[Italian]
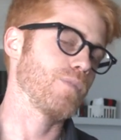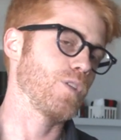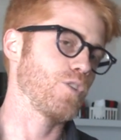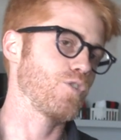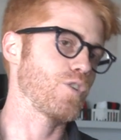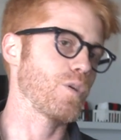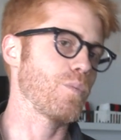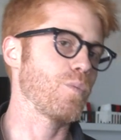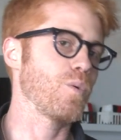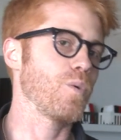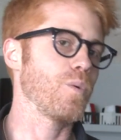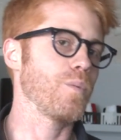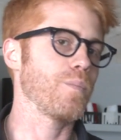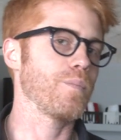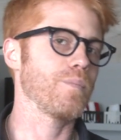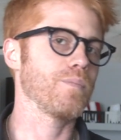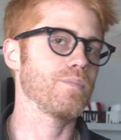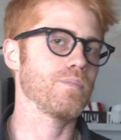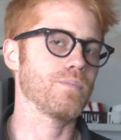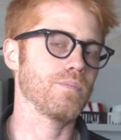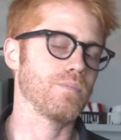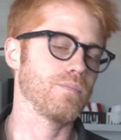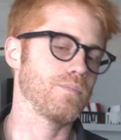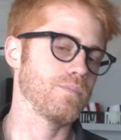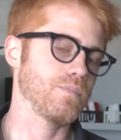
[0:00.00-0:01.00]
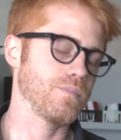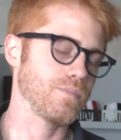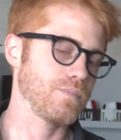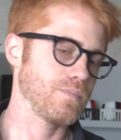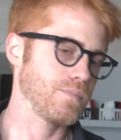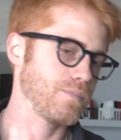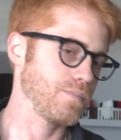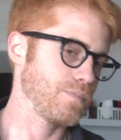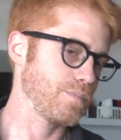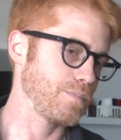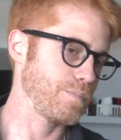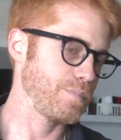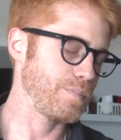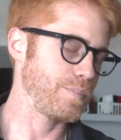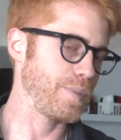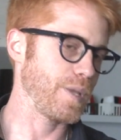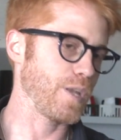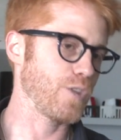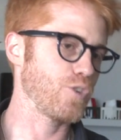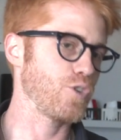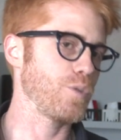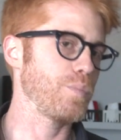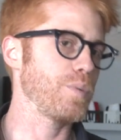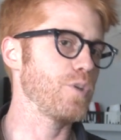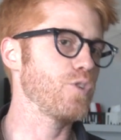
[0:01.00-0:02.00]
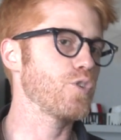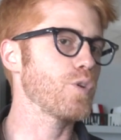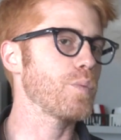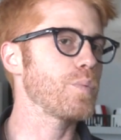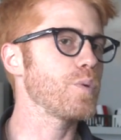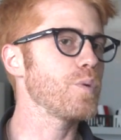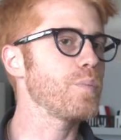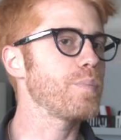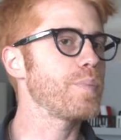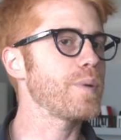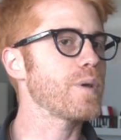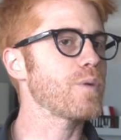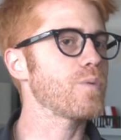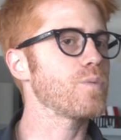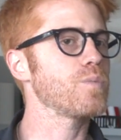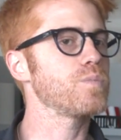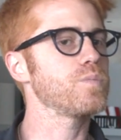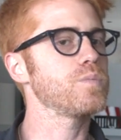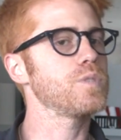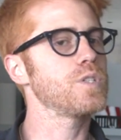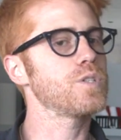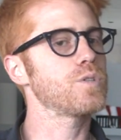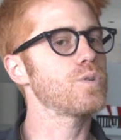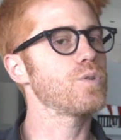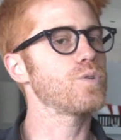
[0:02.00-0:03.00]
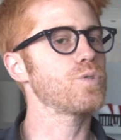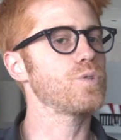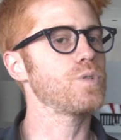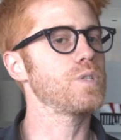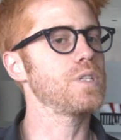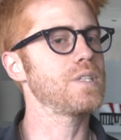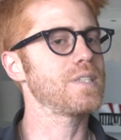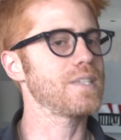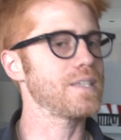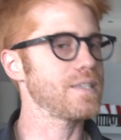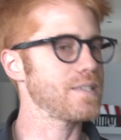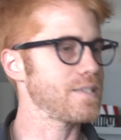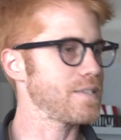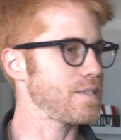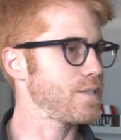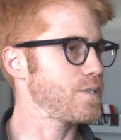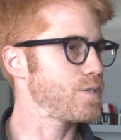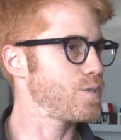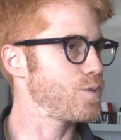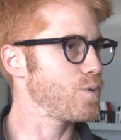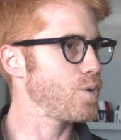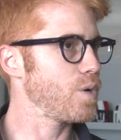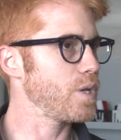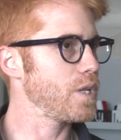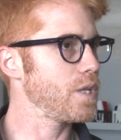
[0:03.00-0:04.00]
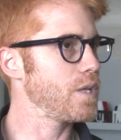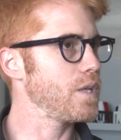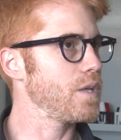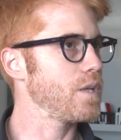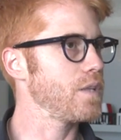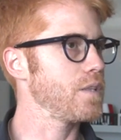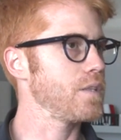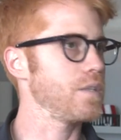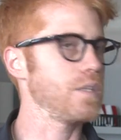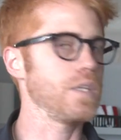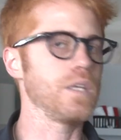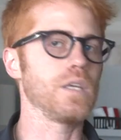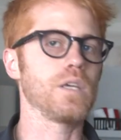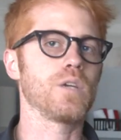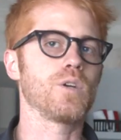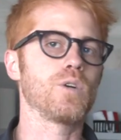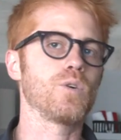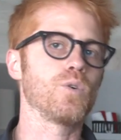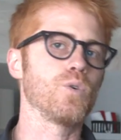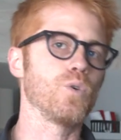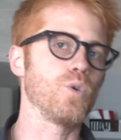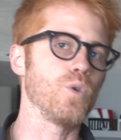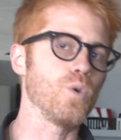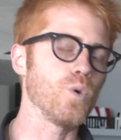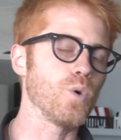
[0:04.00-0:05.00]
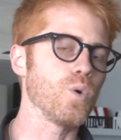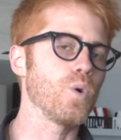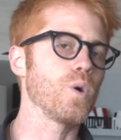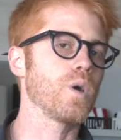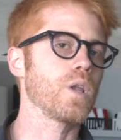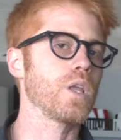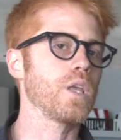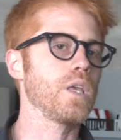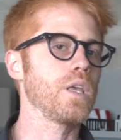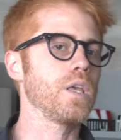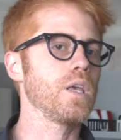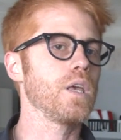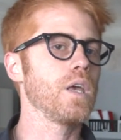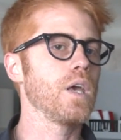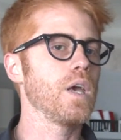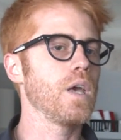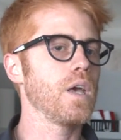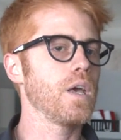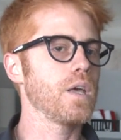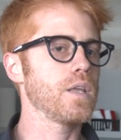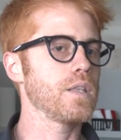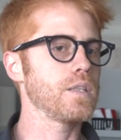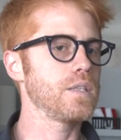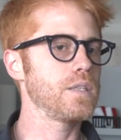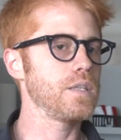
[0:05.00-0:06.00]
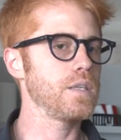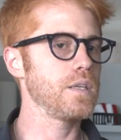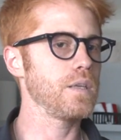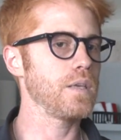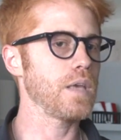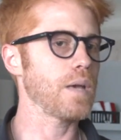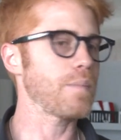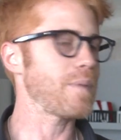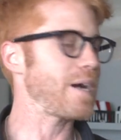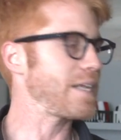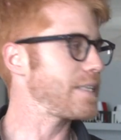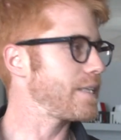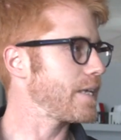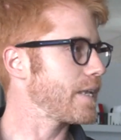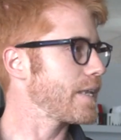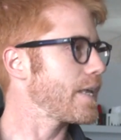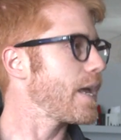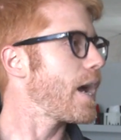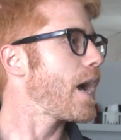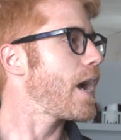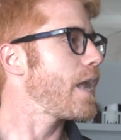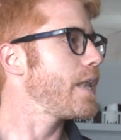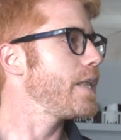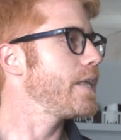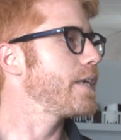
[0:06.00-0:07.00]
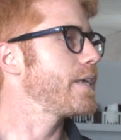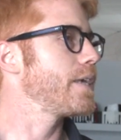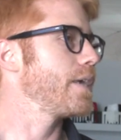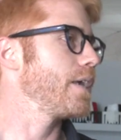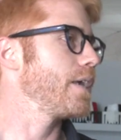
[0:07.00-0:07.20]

diciamo percepisce più per un discorso di sensazioni, di colori, di materiali